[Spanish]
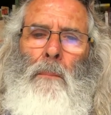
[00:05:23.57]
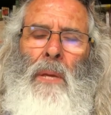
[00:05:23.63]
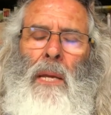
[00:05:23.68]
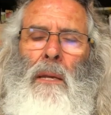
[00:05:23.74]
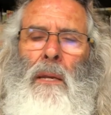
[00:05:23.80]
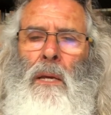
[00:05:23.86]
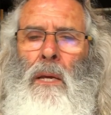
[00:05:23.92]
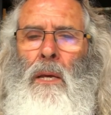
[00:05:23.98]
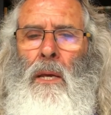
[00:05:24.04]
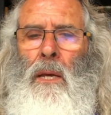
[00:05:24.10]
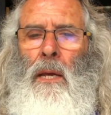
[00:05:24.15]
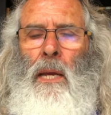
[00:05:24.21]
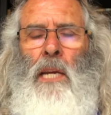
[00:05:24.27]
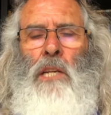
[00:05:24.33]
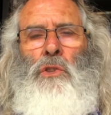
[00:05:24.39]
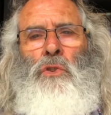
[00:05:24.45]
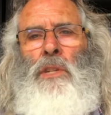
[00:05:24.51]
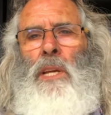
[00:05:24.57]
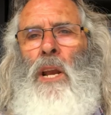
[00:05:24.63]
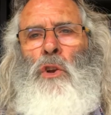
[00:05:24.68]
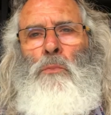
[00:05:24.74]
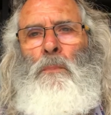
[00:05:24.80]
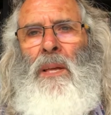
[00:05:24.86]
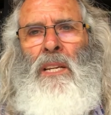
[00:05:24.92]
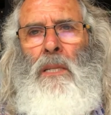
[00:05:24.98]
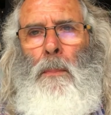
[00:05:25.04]
Bien, estos eran
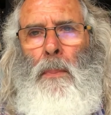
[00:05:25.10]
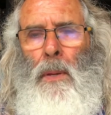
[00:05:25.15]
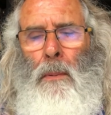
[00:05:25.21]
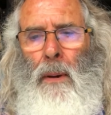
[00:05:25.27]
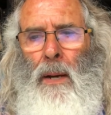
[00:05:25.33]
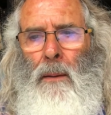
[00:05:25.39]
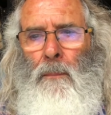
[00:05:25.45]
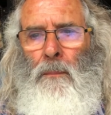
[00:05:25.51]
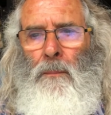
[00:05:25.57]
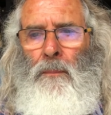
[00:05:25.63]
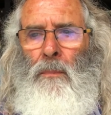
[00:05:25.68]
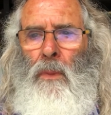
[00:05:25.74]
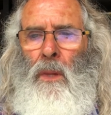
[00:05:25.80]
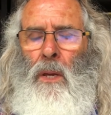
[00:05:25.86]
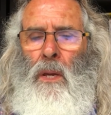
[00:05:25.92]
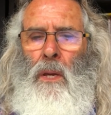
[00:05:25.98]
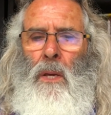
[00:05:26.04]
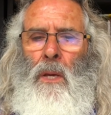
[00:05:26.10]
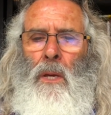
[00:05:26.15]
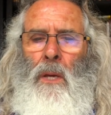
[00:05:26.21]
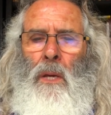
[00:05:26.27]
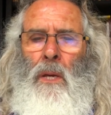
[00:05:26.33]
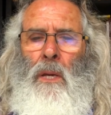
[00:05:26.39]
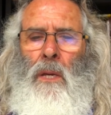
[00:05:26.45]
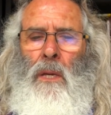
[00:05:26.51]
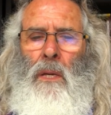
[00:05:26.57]
los padres de Piva.
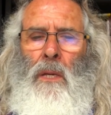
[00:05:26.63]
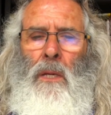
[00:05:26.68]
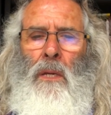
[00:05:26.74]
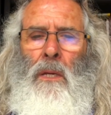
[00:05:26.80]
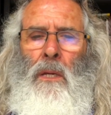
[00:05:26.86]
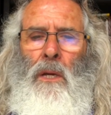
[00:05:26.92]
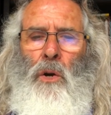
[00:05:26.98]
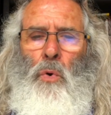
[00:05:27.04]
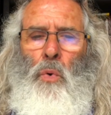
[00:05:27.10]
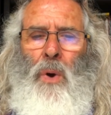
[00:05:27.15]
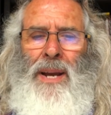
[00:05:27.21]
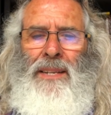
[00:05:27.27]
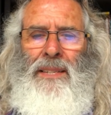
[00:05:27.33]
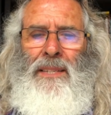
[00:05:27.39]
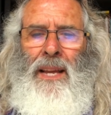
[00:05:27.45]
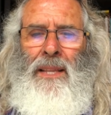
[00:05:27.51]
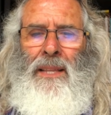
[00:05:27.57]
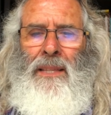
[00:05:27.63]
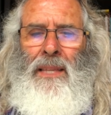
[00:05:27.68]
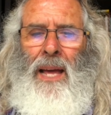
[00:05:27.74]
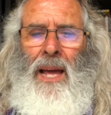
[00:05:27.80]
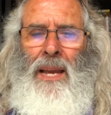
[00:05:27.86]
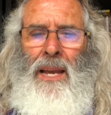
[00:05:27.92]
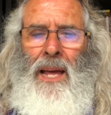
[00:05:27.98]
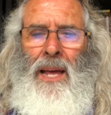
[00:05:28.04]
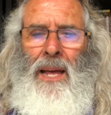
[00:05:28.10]
Y Juan
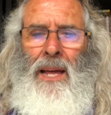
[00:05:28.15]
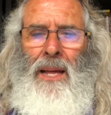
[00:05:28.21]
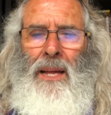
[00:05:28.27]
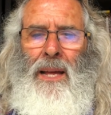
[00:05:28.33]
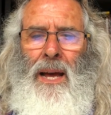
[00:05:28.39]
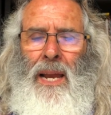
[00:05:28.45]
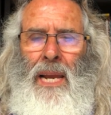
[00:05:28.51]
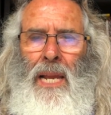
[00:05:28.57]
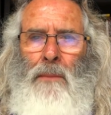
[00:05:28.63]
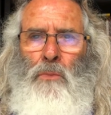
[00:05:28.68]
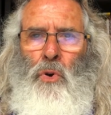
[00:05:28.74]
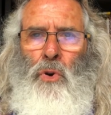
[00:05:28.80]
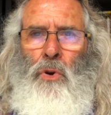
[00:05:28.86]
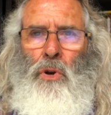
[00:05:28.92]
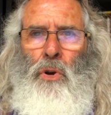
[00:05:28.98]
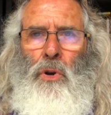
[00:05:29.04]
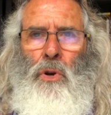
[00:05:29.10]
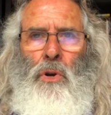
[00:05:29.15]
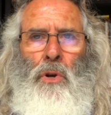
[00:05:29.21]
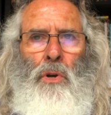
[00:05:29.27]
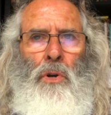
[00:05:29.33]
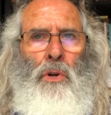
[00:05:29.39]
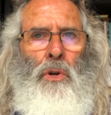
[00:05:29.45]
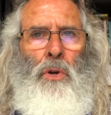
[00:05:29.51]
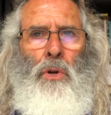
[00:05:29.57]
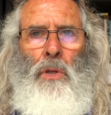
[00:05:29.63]
Santana Álamo
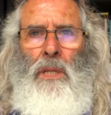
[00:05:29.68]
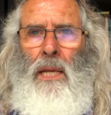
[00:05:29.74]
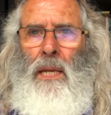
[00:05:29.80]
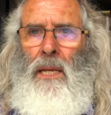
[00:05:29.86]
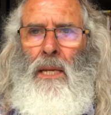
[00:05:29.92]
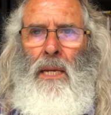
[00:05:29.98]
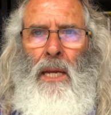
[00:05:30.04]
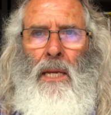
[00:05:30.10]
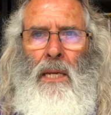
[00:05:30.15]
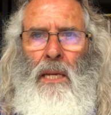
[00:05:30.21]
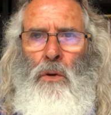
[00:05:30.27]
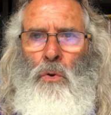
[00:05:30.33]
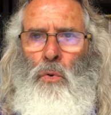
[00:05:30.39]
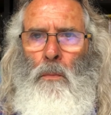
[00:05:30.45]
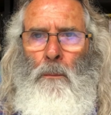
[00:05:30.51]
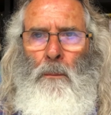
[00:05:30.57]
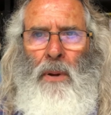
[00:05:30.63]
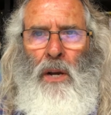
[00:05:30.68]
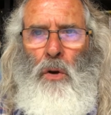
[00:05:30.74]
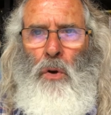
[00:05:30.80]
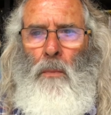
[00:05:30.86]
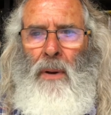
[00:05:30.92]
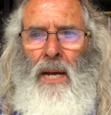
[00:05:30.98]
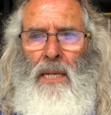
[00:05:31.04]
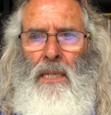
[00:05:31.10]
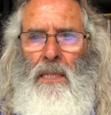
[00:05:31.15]
no tenía ningún
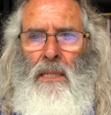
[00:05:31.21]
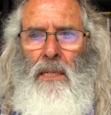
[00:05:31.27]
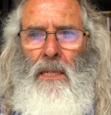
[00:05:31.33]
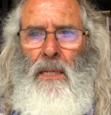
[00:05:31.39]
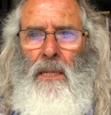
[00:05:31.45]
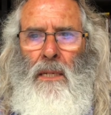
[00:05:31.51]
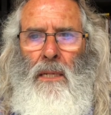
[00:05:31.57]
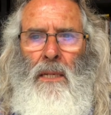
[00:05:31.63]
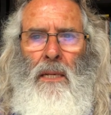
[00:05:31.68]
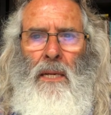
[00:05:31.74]
perro más.